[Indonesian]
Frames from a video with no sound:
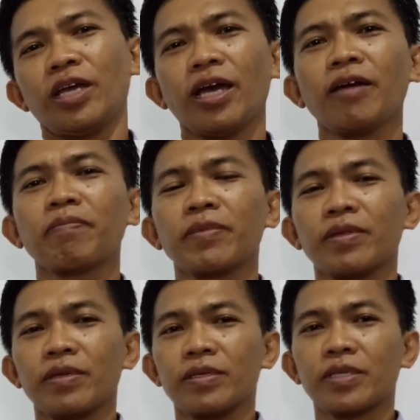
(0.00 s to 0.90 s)
Ya.
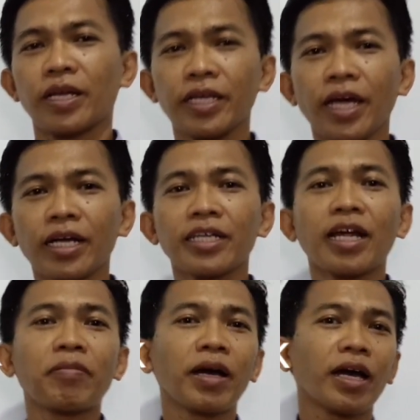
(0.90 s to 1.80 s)
Jadi yang
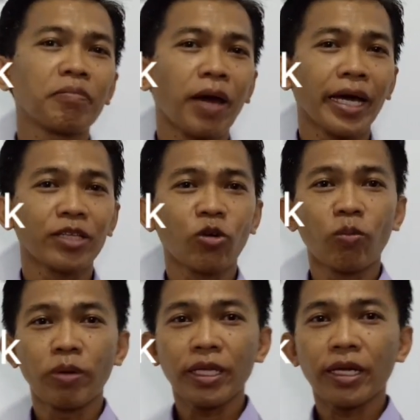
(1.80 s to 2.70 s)
dinamakan paket
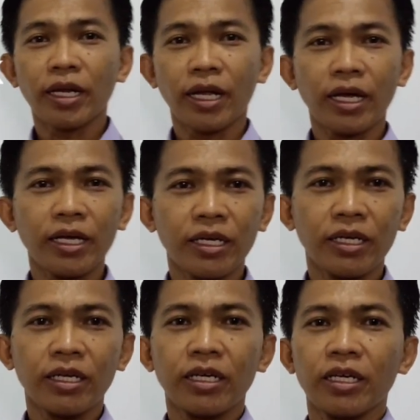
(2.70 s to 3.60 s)
komplit adalah
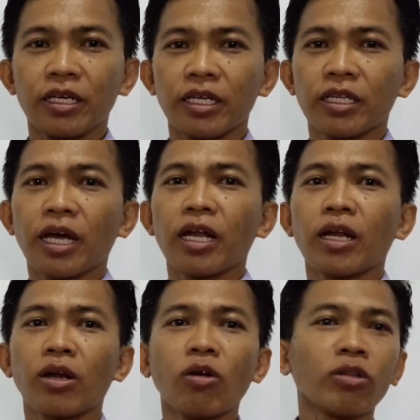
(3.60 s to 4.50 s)
kita
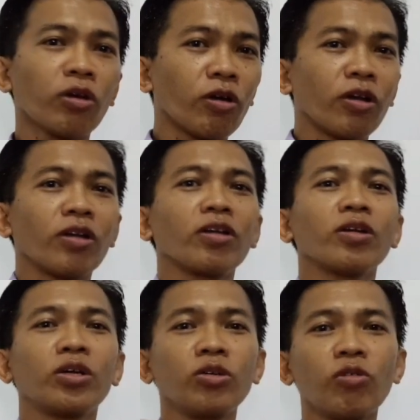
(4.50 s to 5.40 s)
nonton
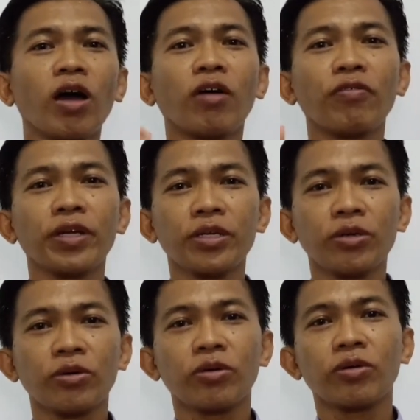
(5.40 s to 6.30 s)
dua
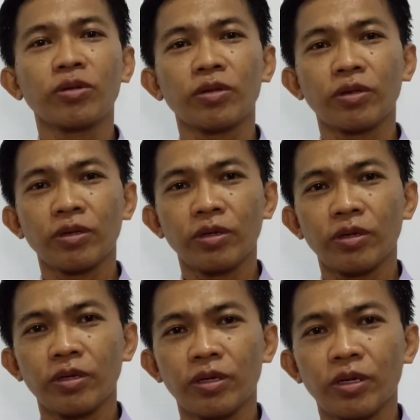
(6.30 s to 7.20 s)
video
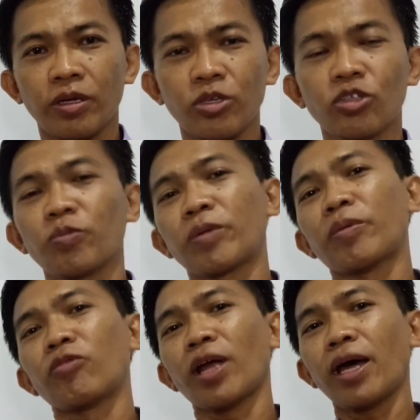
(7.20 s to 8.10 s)
YouTuber
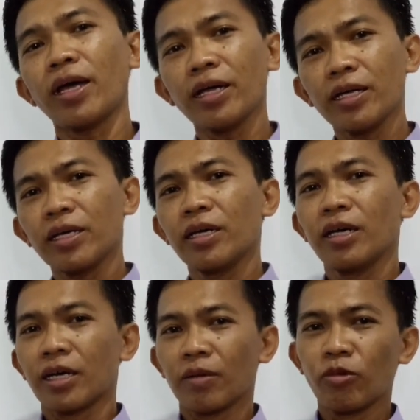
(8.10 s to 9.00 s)
pemula,
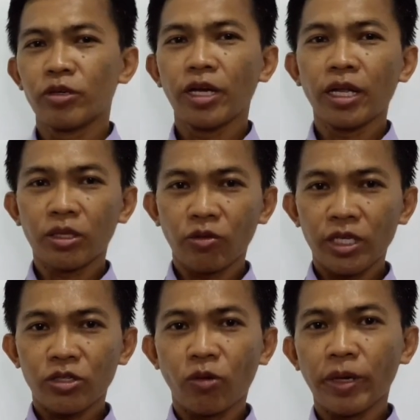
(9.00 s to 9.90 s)
kemudian
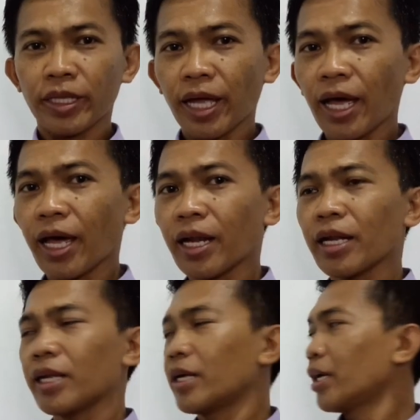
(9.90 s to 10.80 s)
tulis
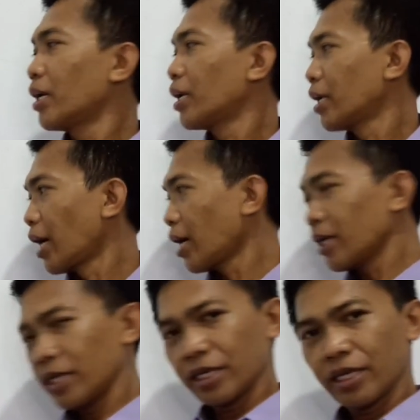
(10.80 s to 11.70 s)
komentar,
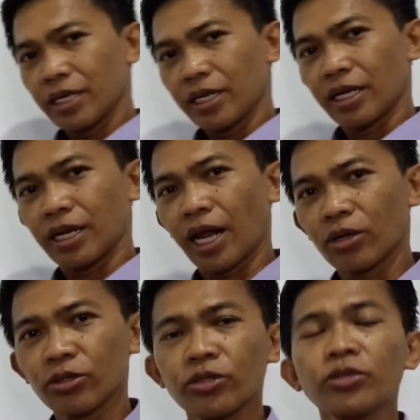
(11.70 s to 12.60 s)
ya.
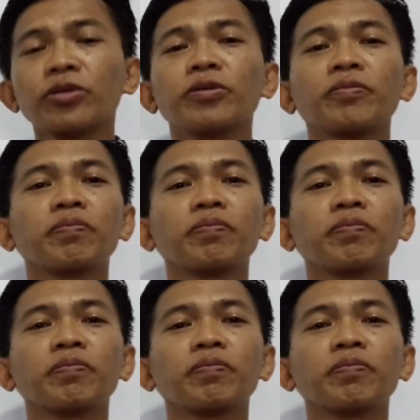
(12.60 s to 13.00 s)
Lalu